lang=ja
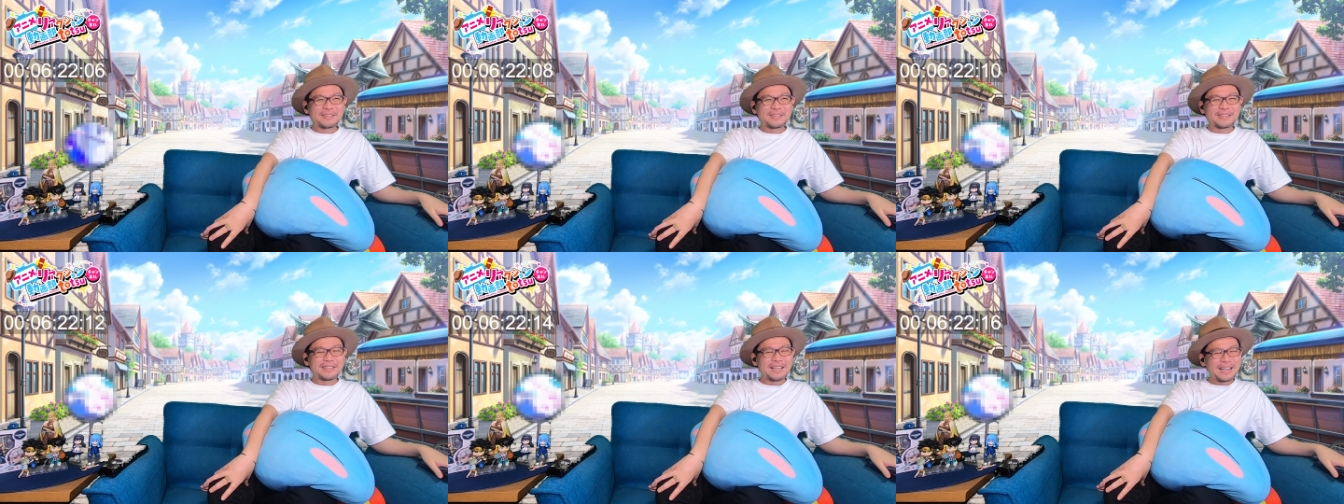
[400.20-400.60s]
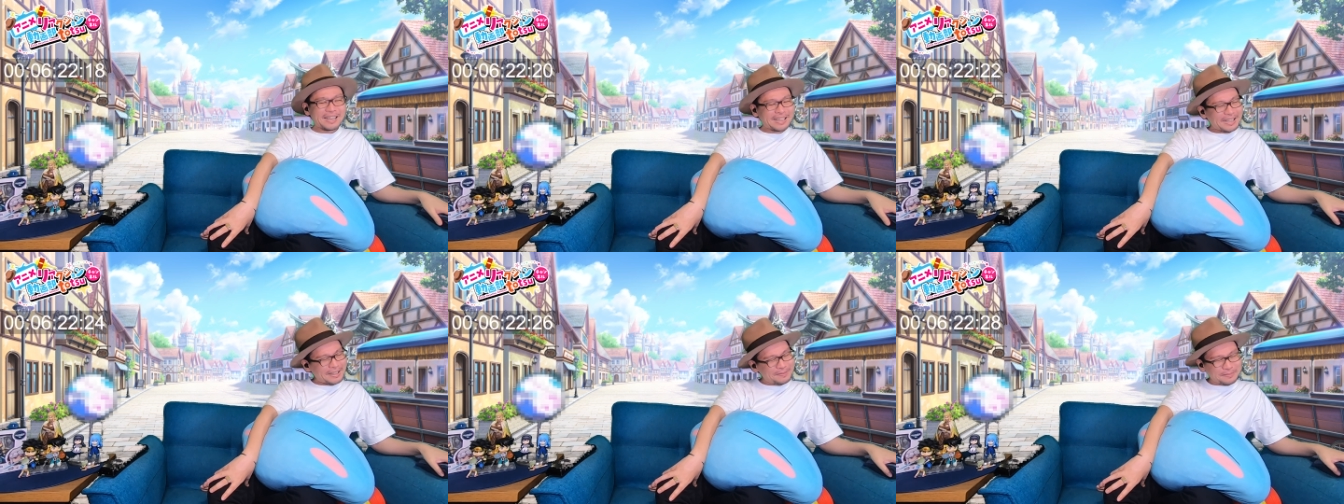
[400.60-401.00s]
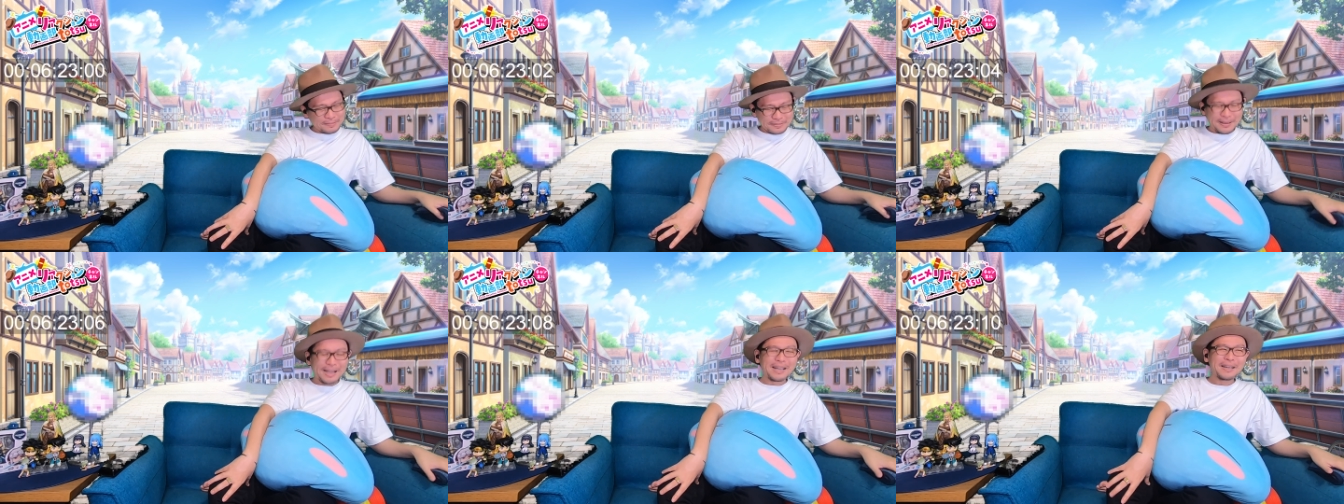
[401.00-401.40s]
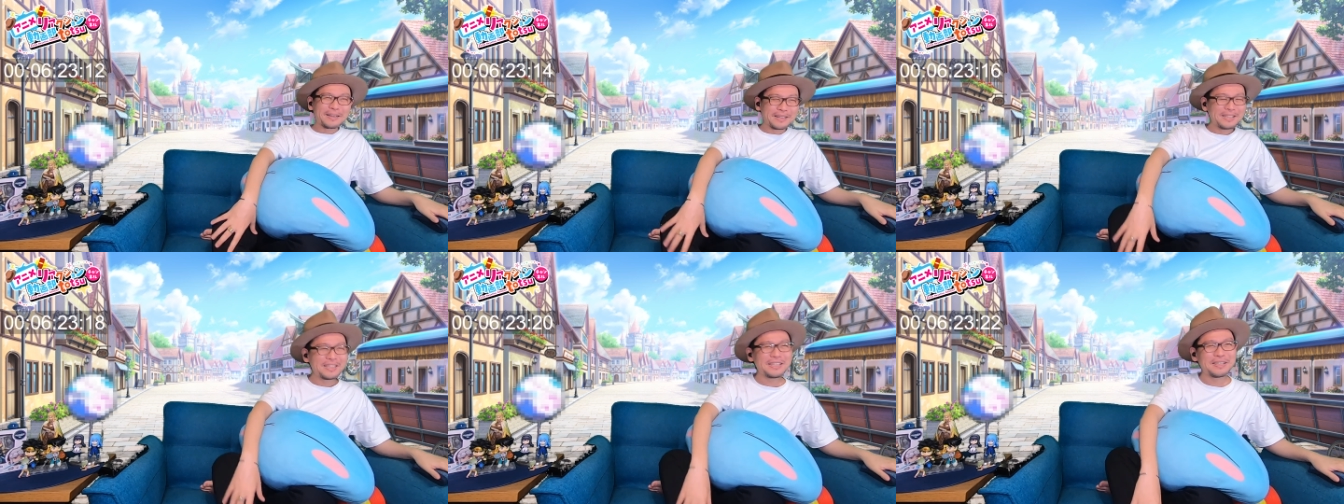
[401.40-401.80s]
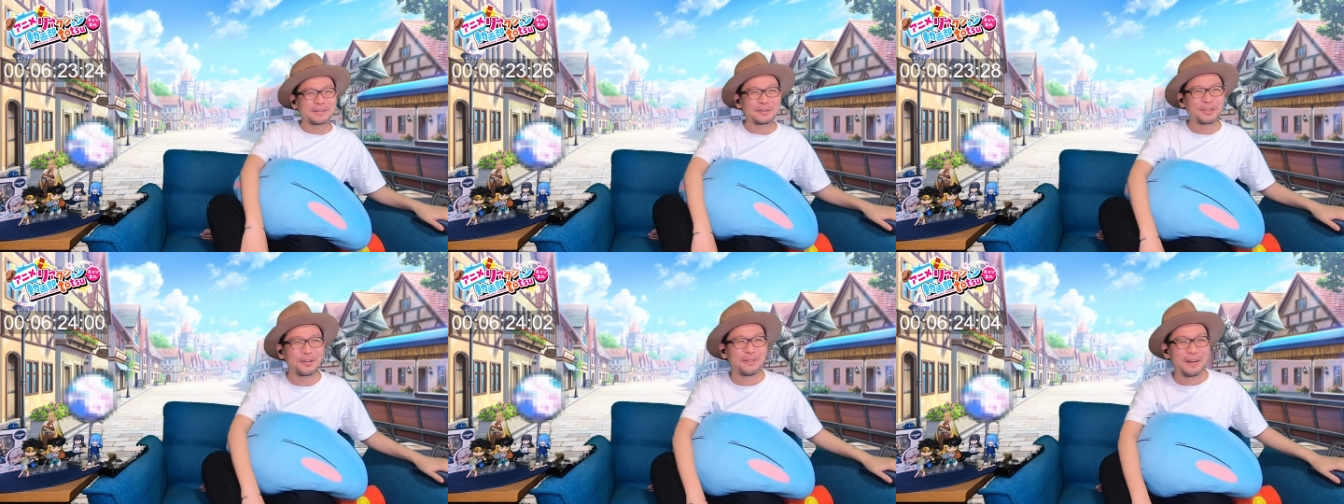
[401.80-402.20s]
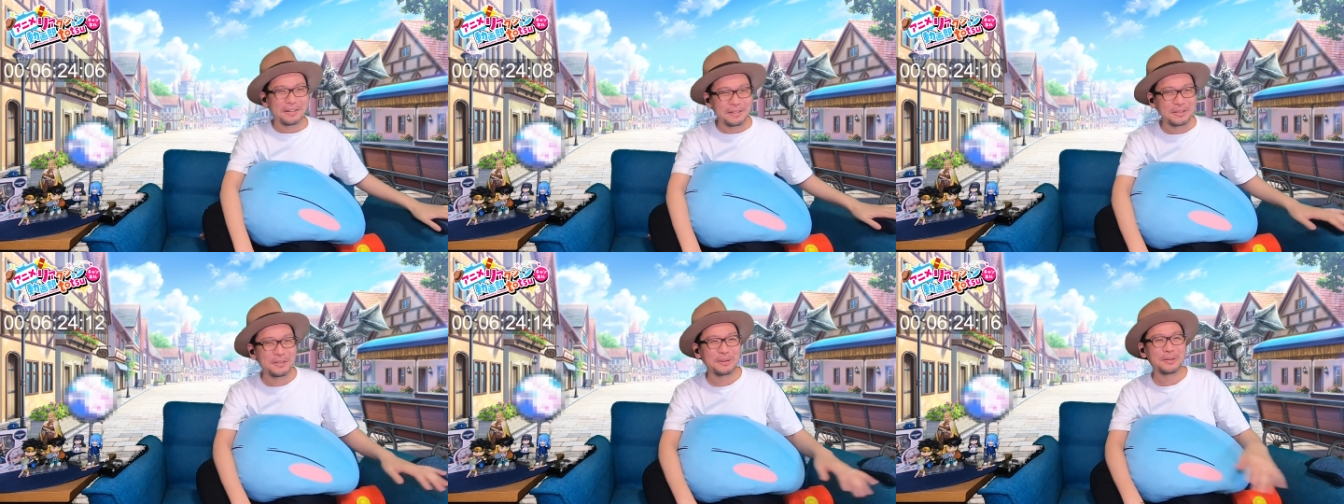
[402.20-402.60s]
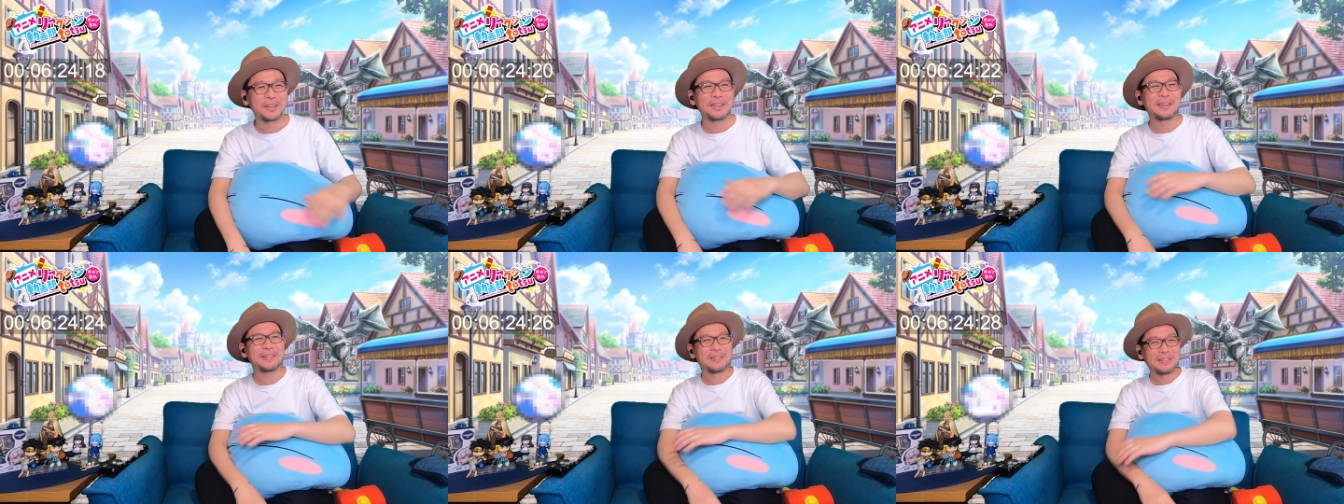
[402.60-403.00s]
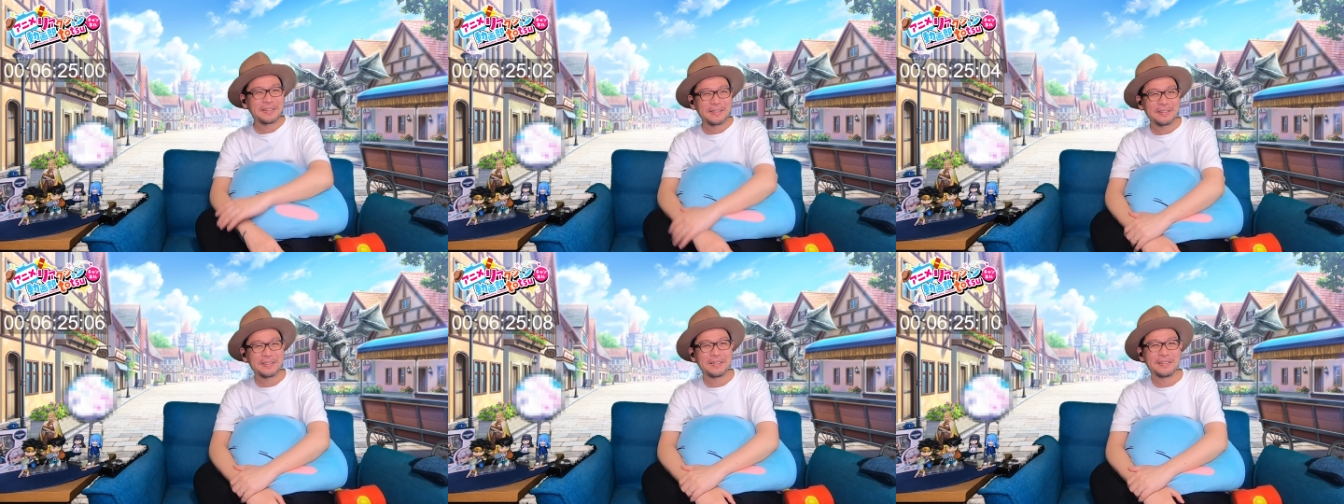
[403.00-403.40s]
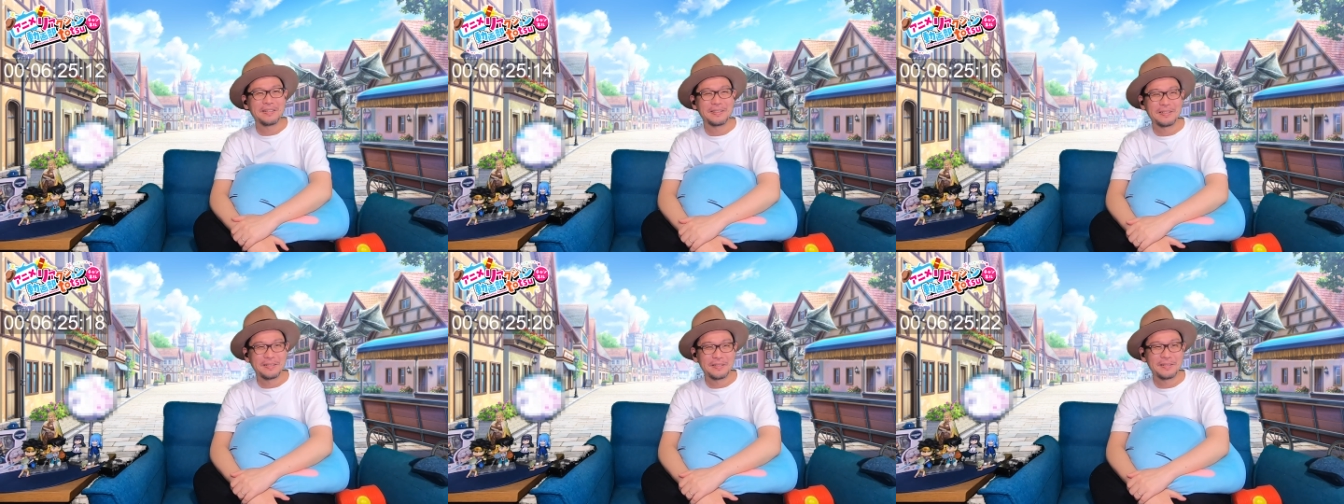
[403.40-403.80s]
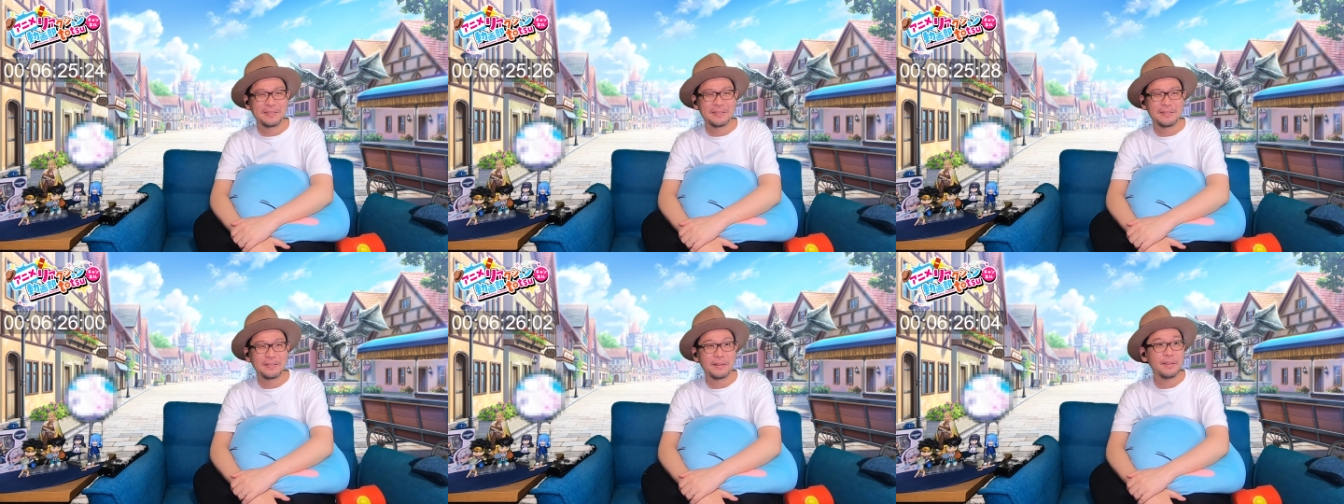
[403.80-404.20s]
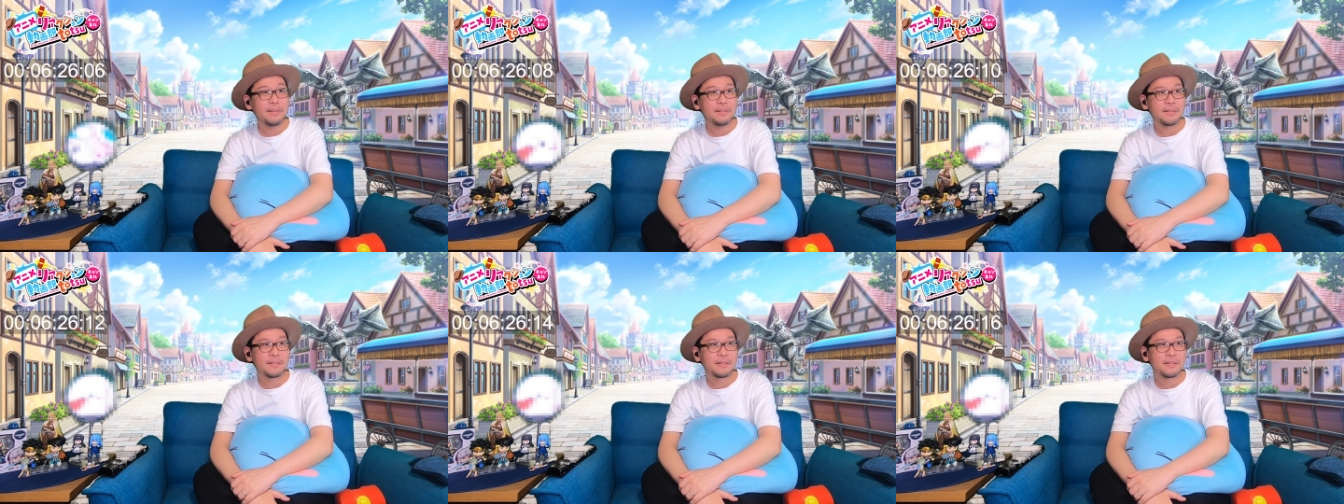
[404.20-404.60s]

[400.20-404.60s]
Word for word: なんか、まあ、いいような悪いようなだよね。え